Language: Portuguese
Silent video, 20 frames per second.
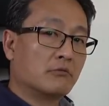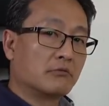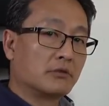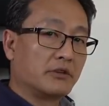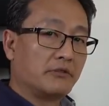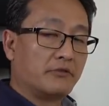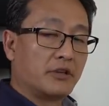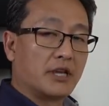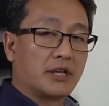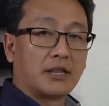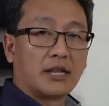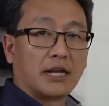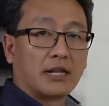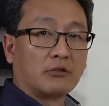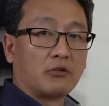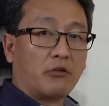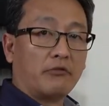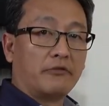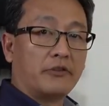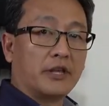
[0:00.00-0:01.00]
que viria dar
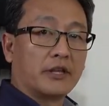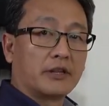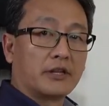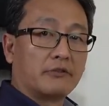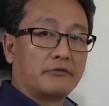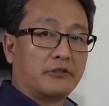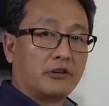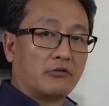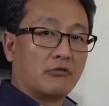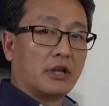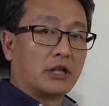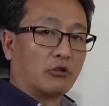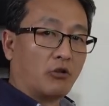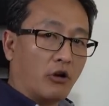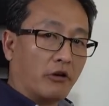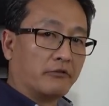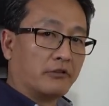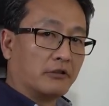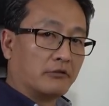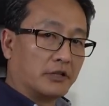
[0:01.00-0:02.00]

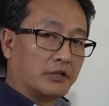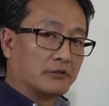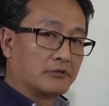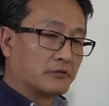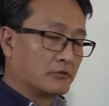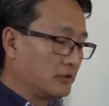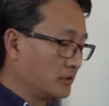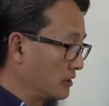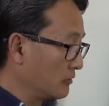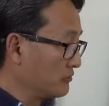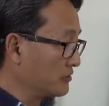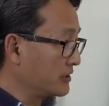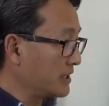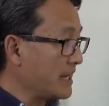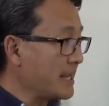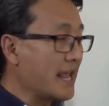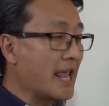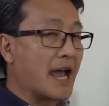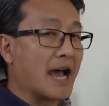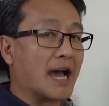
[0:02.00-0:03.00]
90,9, não é isso? Então
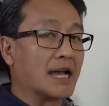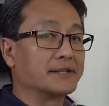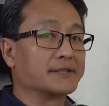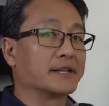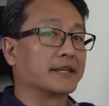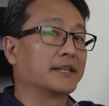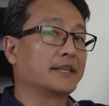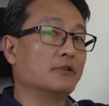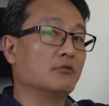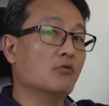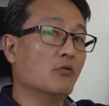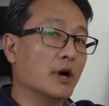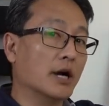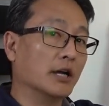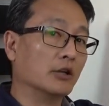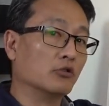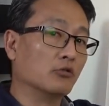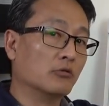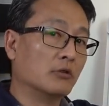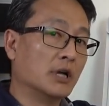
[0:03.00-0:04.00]
100 reais daqui a um
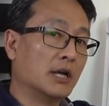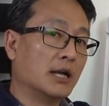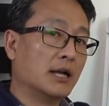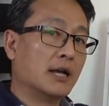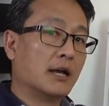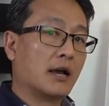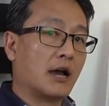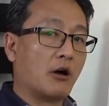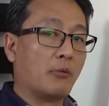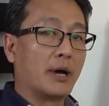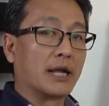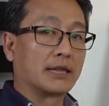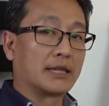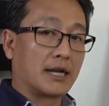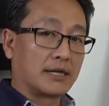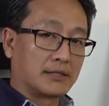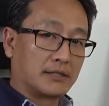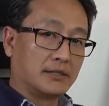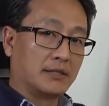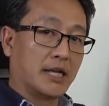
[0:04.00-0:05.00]
ano a uma
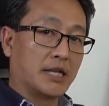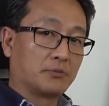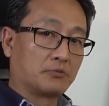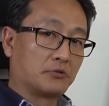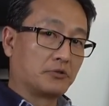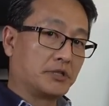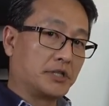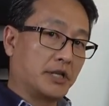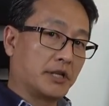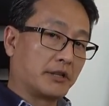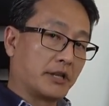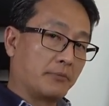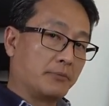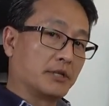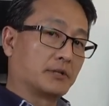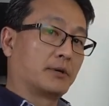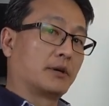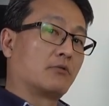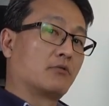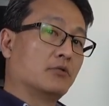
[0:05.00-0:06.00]
taxa de 10% é a
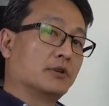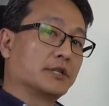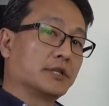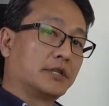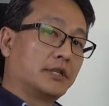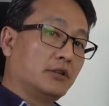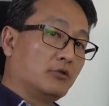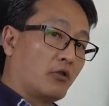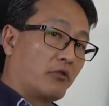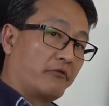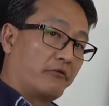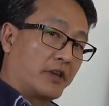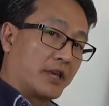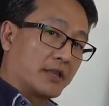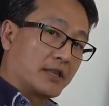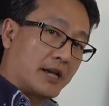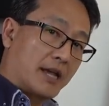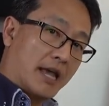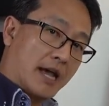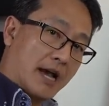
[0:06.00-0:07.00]
mesma coisa que
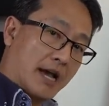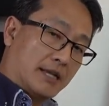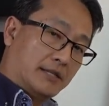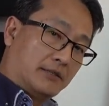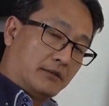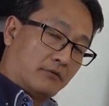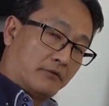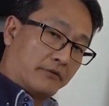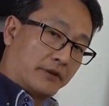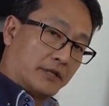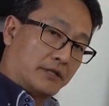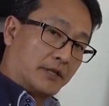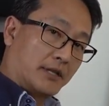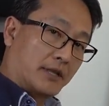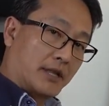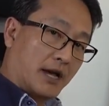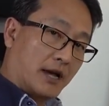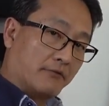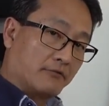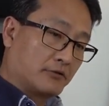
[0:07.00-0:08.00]
90
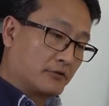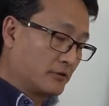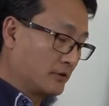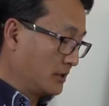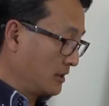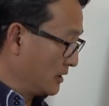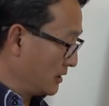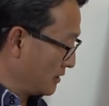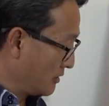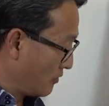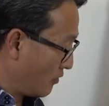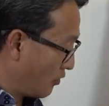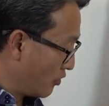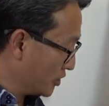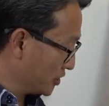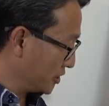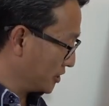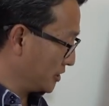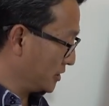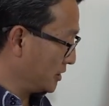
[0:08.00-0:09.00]
centavos
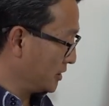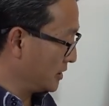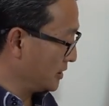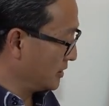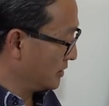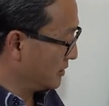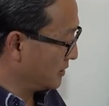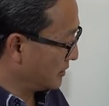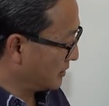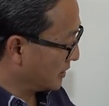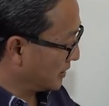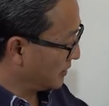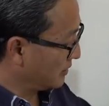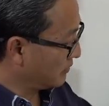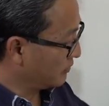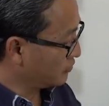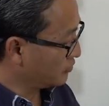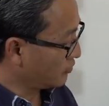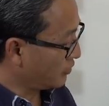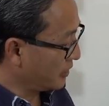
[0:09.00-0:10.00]
hoje. Né?
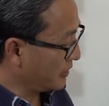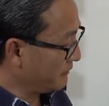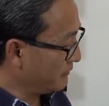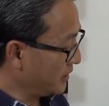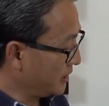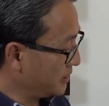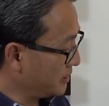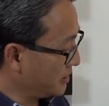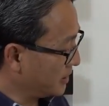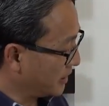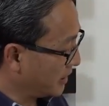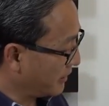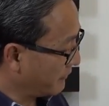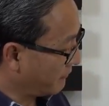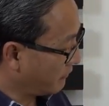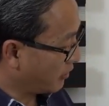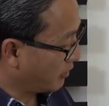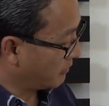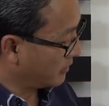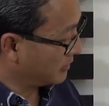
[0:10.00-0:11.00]
Então só inverti aqui a
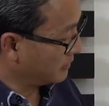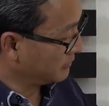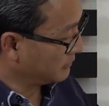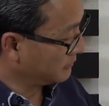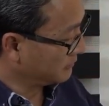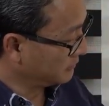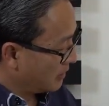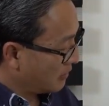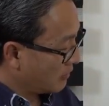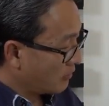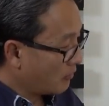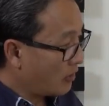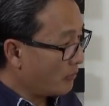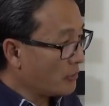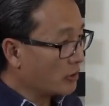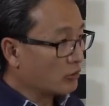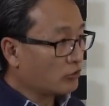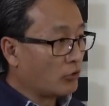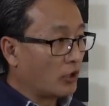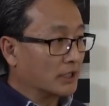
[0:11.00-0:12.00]
fórmula.
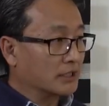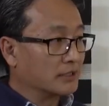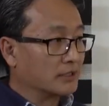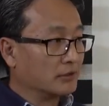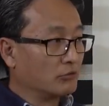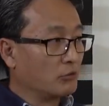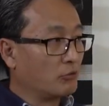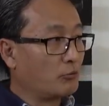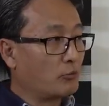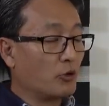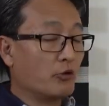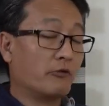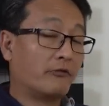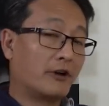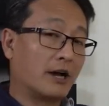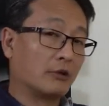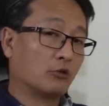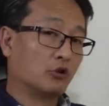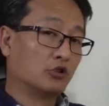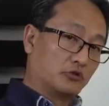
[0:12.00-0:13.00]
Como eu estou achando o
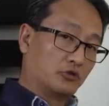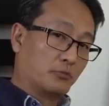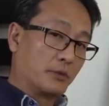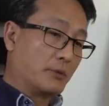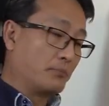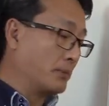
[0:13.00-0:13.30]
valor de uma